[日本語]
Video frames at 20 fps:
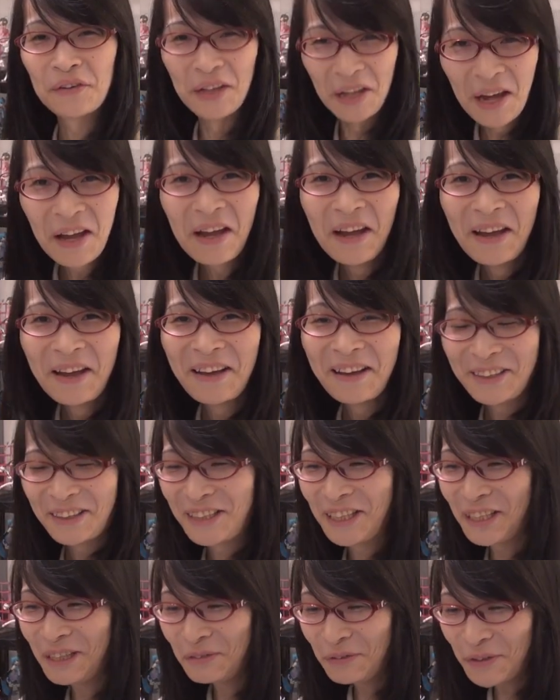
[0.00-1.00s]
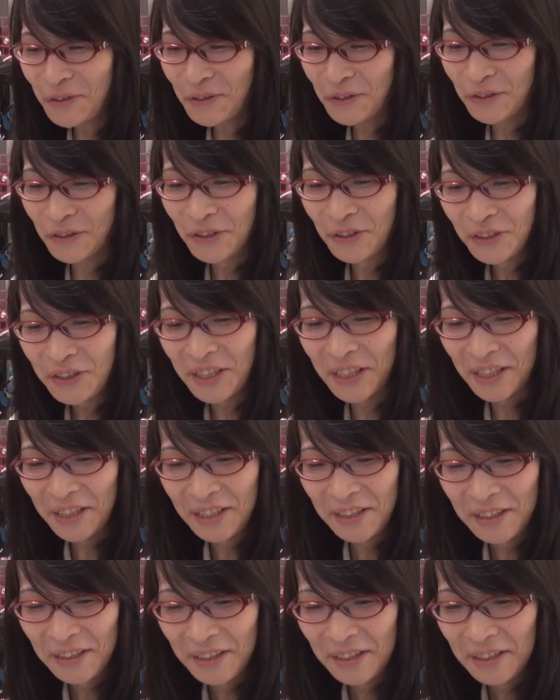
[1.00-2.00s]
ねキーボードよ
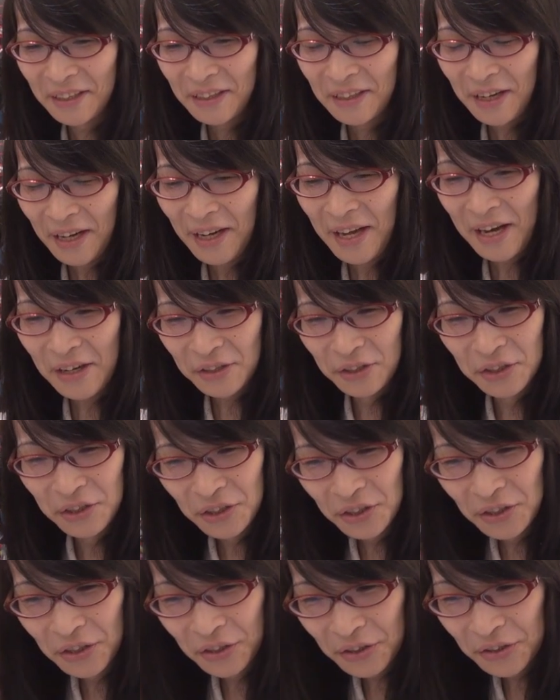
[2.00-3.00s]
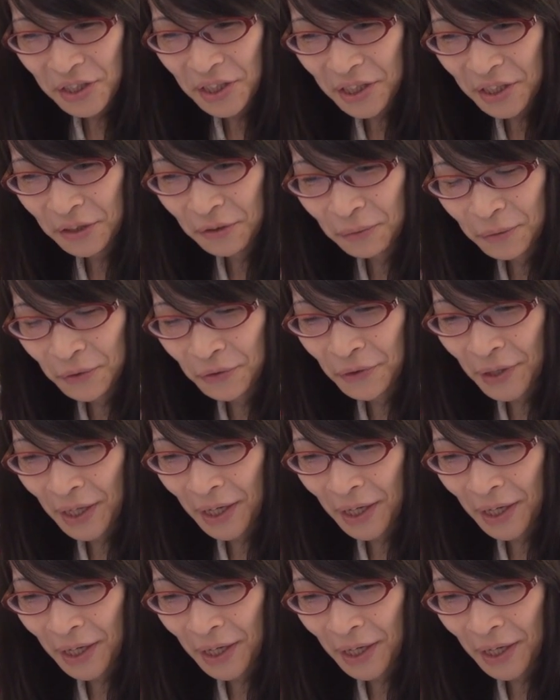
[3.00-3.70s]
り早く入力できるもの